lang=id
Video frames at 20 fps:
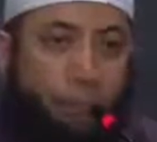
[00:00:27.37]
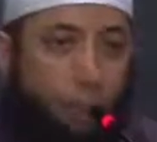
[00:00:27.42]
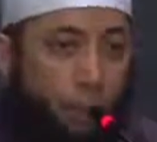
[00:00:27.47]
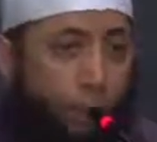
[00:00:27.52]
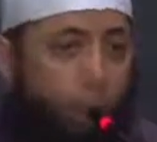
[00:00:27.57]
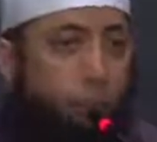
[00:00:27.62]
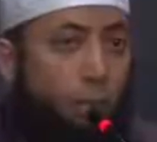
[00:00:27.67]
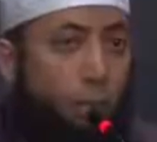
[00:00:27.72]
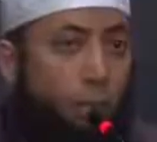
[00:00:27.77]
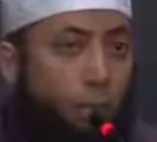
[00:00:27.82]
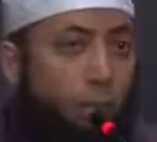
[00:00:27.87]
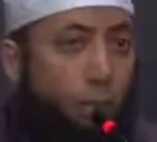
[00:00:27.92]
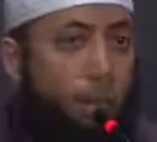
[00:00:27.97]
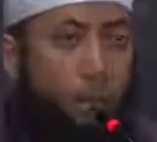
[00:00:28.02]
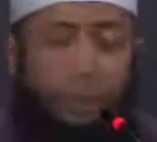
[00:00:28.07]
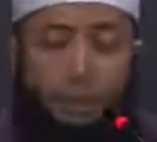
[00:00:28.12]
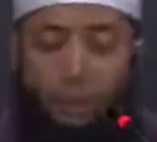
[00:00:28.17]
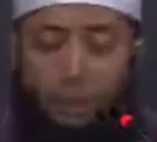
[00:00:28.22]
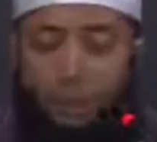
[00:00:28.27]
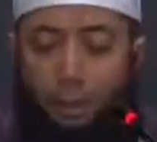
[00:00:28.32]
saya sudah pernah
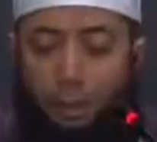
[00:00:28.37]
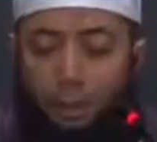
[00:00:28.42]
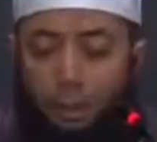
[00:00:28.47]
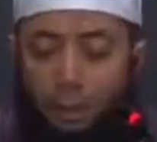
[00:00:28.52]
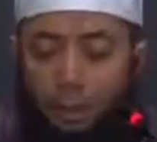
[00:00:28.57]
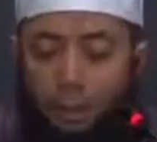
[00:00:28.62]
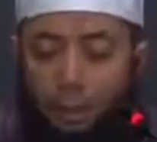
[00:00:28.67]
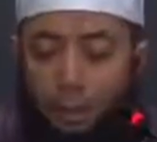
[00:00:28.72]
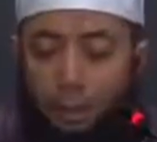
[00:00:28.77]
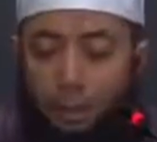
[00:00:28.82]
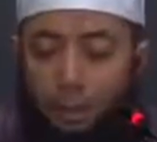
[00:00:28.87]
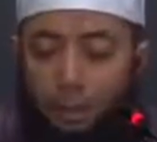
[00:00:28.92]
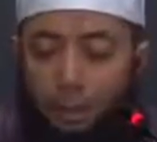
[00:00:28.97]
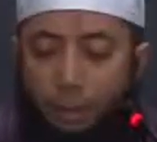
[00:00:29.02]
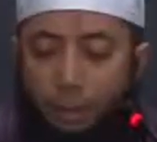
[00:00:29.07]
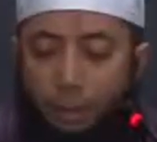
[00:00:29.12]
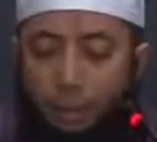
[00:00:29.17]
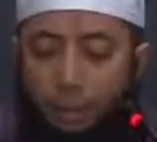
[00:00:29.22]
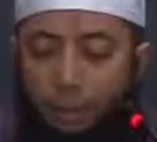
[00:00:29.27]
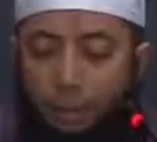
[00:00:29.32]
jelaskan ini pada
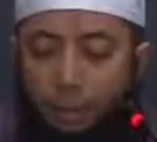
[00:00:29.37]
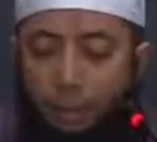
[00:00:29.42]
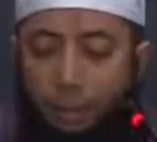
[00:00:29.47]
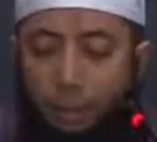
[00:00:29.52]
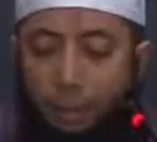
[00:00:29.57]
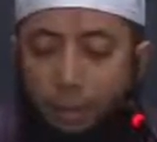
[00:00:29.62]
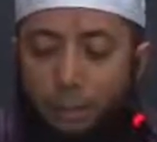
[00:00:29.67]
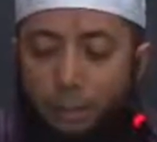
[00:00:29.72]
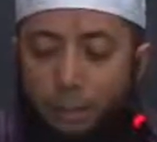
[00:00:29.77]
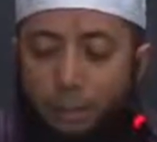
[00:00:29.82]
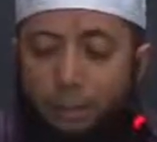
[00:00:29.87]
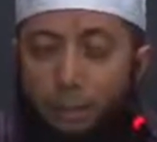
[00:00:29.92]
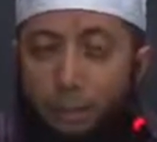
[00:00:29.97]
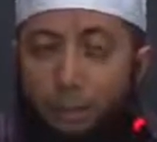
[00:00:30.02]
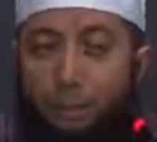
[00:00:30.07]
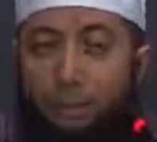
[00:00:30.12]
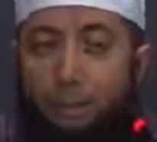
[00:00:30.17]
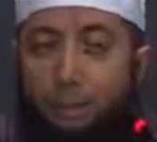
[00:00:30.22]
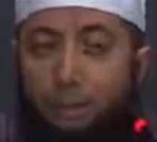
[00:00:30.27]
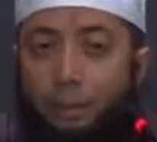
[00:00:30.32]
saat kita membahas
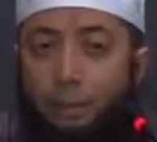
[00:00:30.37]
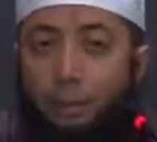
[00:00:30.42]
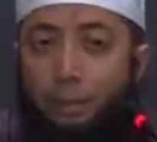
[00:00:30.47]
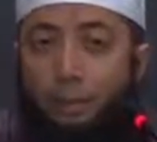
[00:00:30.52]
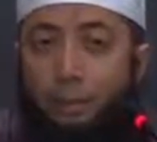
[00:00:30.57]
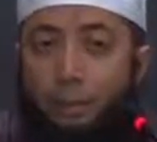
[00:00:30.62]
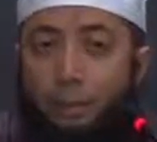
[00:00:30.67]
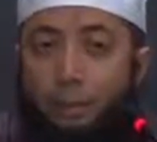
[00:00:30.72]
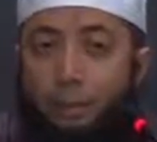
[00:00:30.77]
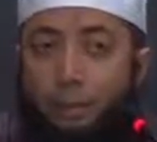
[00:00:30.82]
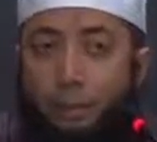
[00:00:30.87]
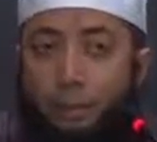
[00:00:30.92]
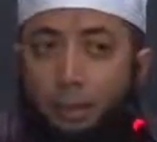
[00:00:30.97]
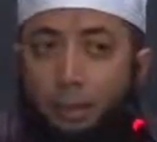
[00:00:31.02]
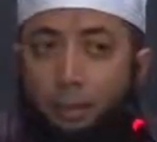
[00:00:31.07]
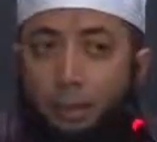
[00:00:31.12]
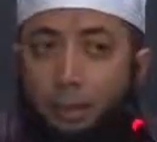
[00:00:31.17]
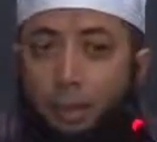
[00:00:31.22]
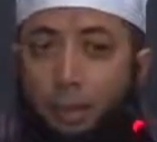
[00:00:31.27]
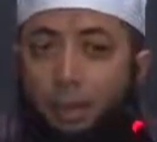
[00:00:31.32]
tentang
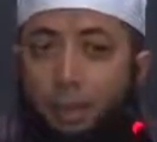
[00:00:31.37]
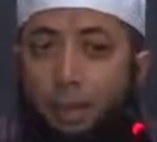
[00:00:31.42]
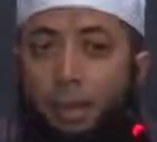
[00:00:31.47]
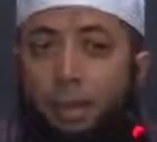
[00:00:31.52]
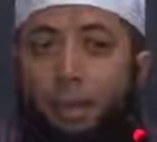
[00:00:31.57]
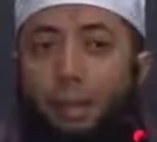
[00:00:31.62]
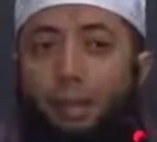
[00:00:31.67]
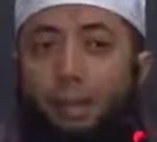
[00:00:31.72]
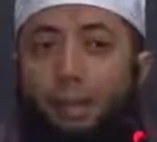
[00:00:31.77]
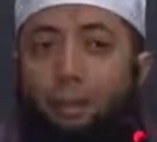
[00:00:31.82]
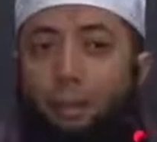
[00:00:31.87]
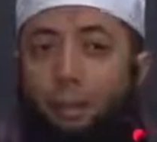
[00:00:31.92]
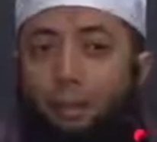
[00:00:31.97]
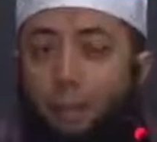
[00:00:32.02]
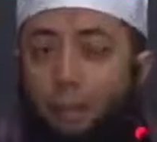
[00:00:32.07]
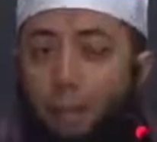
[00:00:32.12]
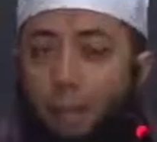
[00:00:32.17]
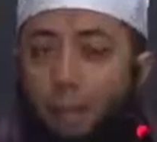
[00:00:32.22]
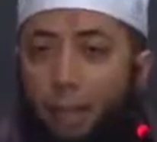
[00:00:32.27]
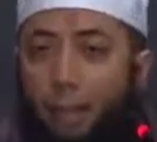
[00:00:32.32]
e, bagaimana kita
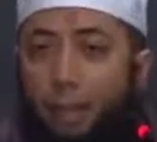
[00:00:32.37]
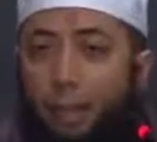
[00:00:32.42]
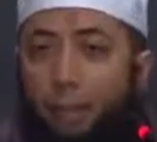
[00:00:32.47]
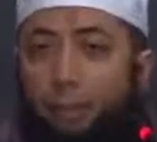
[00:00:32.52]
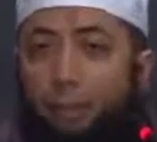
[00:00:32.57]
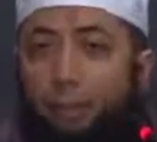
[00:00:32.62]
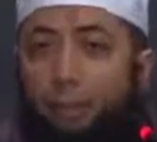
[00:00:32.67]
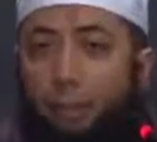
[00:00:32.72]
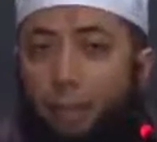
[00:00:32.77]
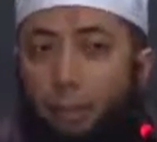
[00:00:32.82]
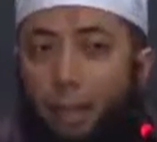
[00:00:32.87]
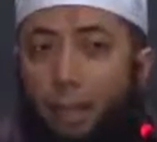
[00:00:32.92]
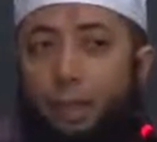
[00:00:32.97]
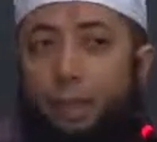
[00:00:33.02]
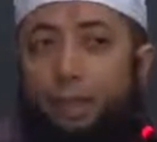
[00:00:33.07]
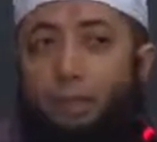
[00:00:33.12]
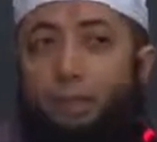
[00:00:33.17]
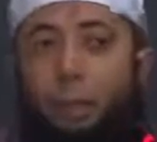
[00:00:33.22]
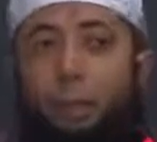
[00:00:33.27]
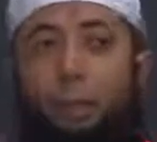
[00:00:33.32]
berperilaku
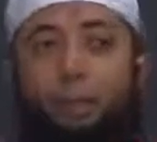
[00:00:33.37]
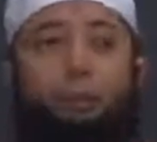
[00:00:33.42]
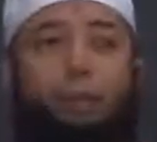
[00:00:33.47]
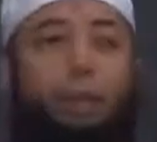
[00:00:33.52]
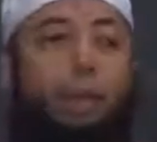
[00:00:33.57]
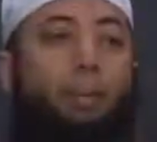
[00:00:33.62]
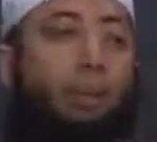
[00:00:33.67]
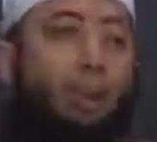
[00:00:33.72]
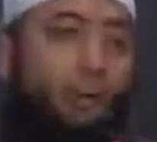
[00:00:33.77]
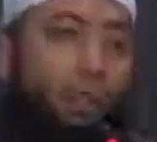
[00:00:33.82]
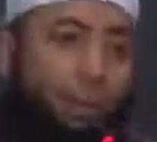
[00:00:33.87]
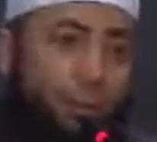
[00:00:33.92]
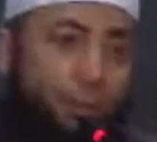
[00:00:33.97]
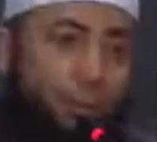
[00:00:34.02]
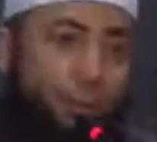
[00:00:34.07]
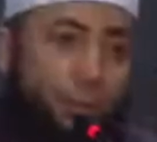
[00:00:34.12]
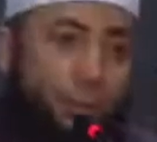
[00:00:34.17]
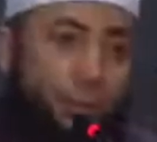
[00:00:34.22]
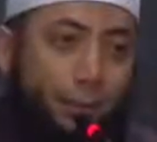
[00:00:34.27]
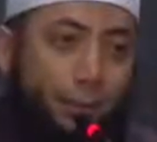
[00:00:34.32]
terhadap para
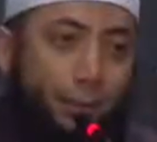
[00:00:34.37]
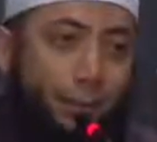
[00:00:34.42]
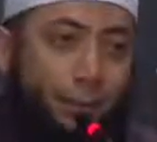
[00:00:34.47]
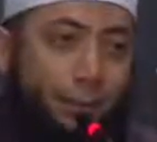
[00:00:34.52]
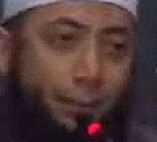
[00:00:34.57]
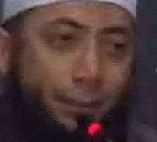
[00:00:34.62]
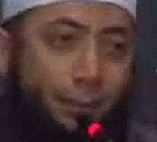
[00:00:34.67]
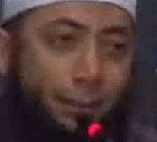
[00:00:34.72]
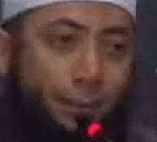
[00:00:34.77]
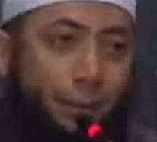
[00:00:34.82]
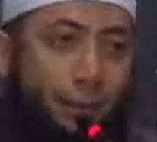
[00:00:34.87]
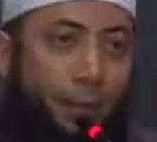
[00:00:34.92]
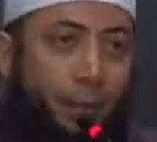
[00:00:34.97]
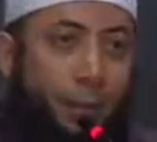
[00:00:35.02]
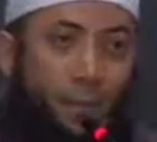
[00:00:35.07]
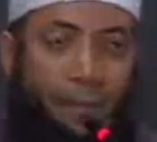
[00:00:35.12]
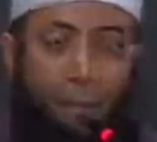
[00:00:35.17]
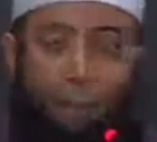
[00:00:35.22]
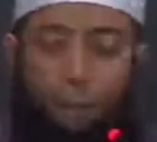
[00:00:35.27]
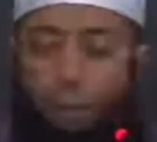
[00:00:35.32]
ulama ya
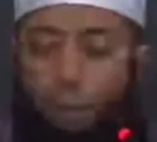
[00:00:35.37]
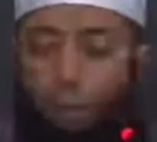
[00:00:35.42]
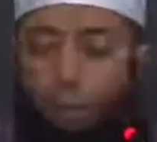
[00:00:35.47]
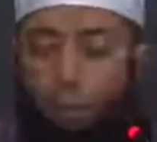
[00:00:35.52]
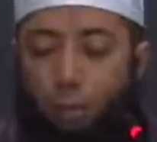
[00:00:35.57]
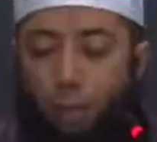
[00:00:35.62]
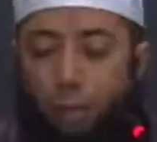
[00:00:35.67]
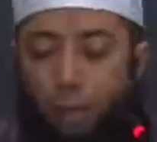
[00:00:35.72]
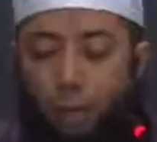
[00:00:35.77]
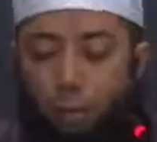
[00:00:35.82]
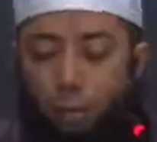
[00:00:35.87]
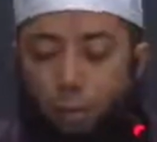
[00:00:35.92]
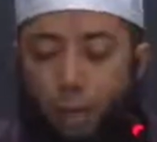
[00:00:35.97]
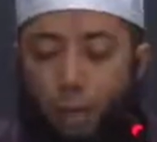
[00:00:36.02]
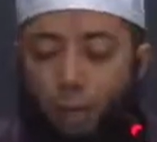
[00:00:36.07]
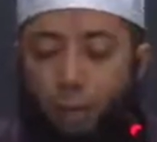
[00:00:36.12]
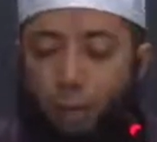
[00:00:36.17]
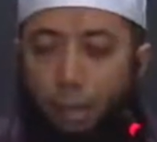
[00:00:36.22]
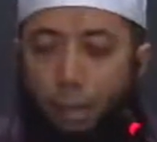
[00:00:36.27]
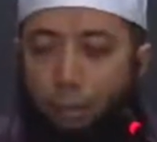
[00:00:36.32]
harus menghormati
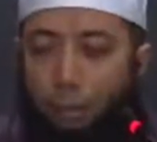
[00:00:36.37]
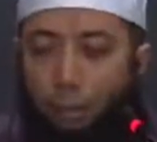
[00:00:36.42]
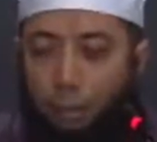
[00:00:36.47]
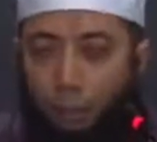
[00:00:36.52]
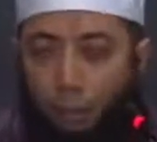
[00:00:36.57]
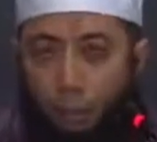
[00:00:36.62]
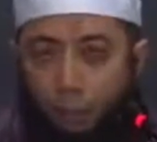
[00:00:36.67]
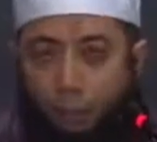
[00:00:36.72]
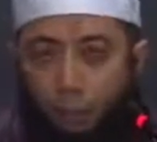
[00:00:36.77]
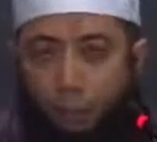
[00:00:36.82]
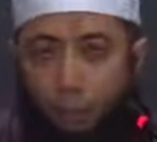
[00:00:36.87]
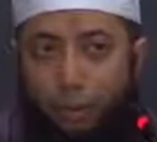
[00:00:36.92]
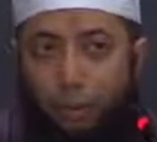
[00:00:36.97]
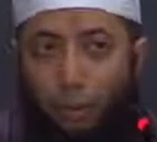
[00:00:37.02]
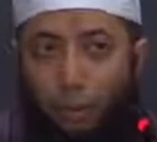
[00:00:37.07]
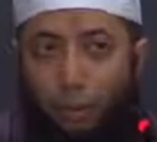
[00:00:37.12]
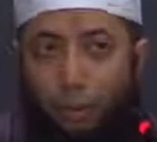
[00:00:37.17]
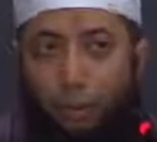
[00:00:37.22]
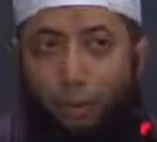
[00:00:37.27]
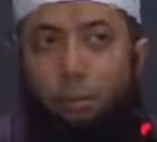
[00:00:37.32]
pendapat Imam
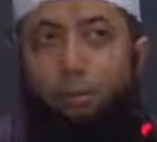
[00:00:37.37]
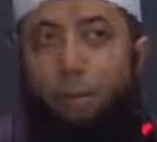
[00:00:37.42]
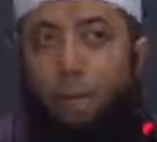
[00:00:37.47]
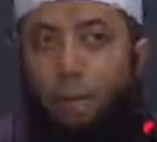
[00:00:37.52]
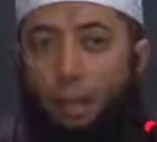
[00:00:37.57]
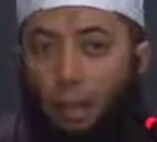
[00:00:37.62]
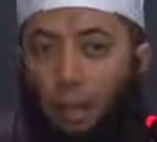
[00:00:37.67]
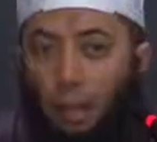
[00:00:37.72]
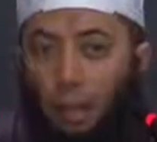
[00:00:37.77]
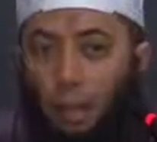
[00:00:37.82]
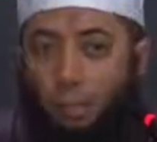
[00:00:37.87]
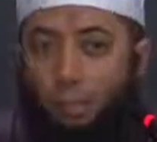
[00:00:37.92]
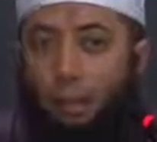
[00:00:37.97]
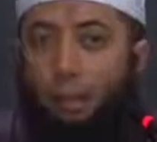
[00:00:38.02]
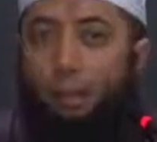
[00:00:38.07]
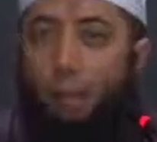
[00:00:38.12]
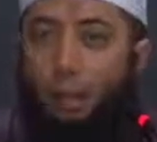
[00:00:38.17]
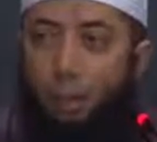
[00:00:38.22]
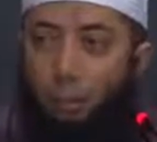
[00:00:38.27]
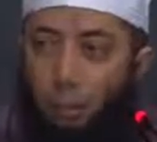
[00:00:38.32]
Syafi'i, Imam Malik,
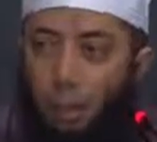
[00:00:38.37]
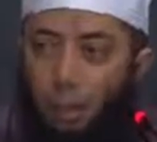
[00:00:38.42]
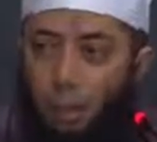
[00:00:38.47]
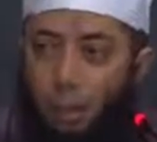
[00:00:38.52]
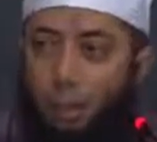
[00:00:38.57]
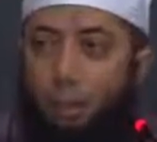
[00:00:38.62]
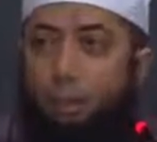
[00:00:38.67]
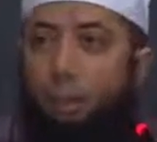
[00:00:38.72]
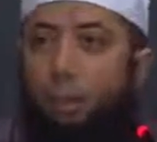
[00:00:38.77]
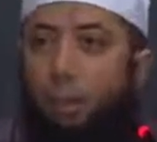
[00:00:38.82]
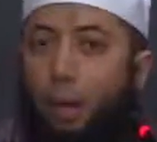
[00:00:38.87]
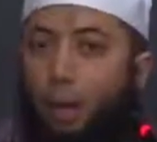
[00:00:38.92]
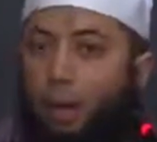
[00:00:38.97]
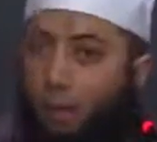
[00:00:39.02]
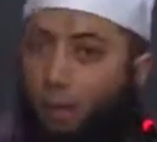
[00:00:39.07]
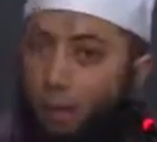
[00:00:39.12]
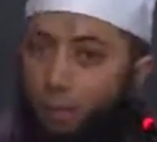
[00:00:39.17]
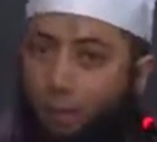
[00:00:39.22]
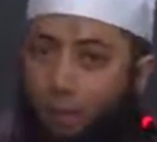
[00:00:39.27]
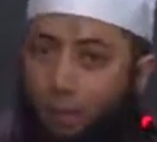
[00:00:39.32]
Imam Ahmad, Imam Abu
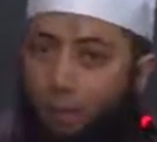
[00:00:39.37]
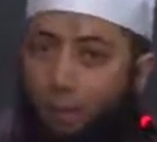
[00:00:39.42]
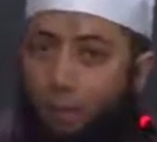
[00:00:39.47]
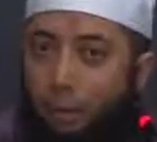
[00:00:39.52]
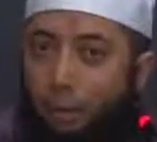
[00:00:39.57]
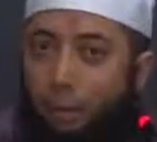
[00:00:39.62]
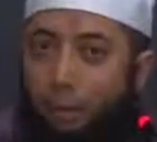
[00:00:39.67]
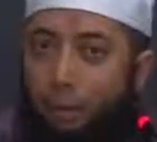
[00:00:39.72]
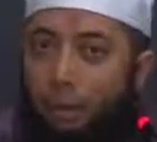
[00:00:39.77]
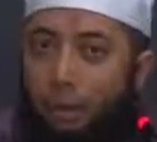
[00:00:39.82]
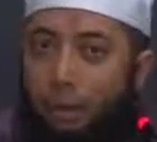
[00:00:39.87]
Hanifah